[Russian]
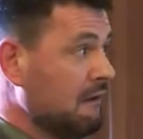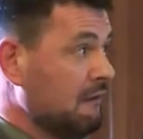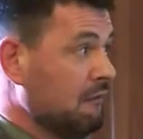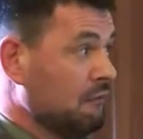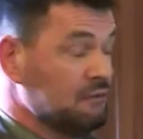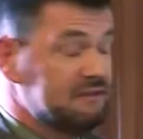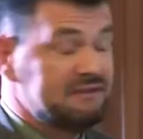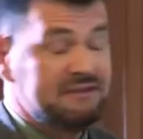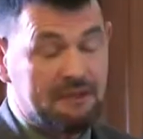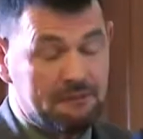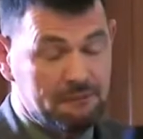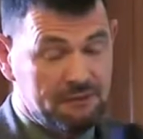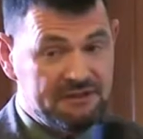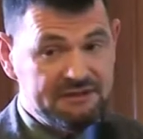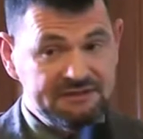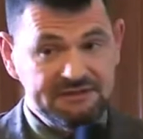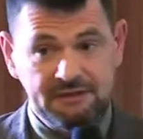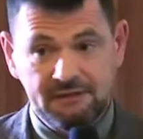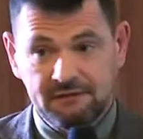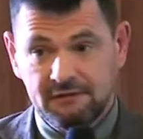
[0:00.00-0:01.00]
Он сам ей
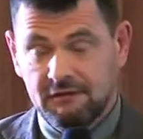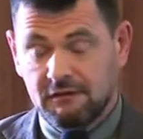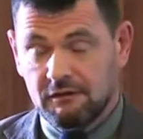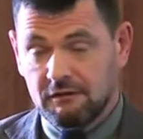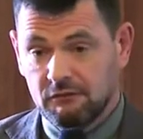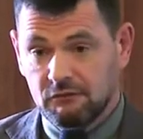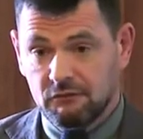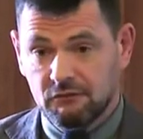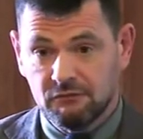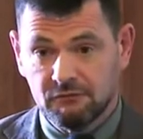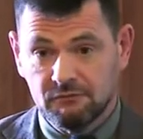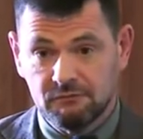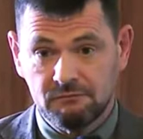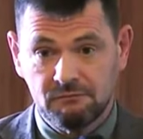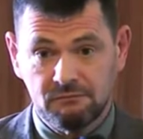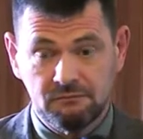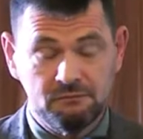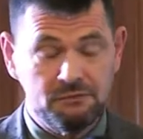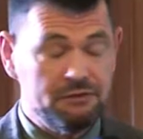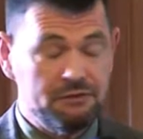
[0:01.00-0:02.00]
страдал,
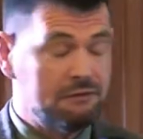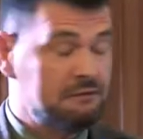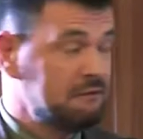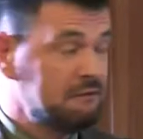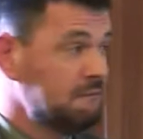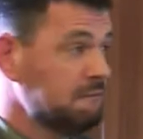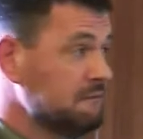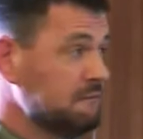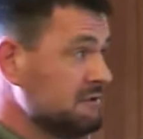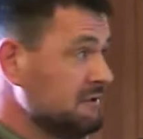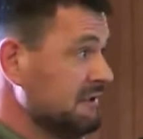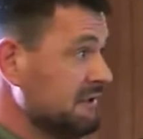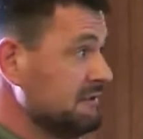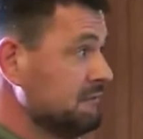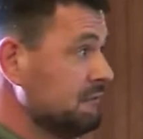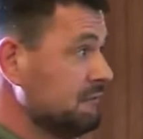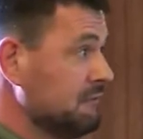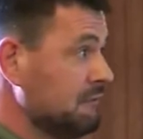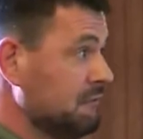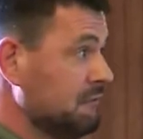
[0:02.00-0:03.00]
он был
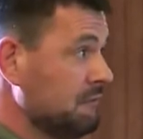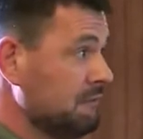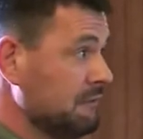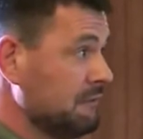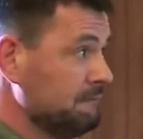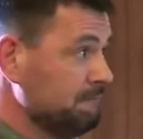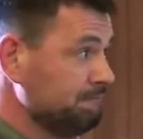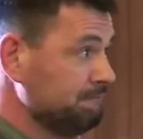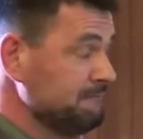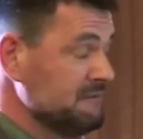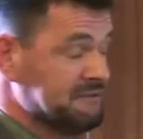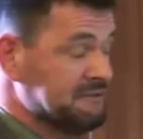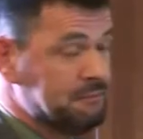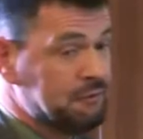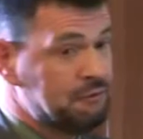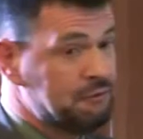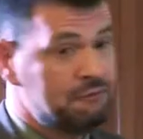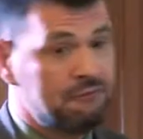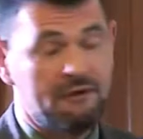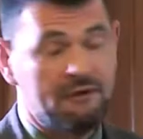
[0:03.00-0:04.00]
частью такого
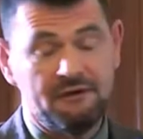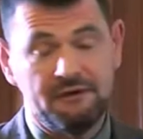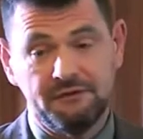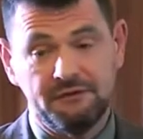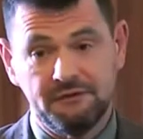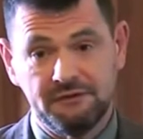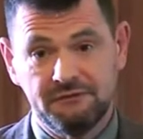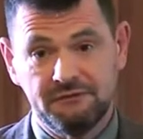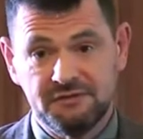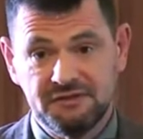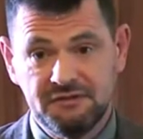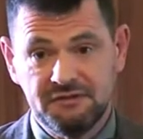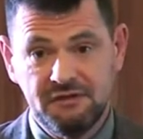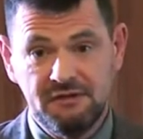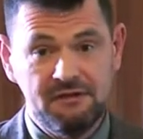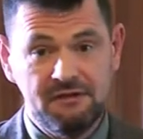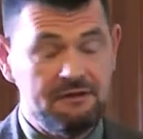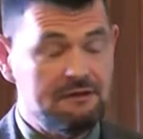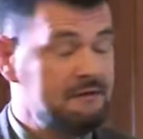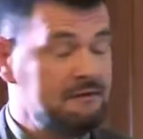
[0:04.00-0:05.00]
спиритуального
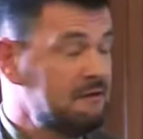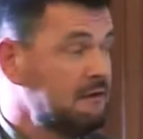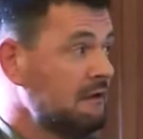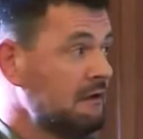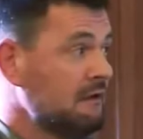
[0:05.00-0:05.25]
движения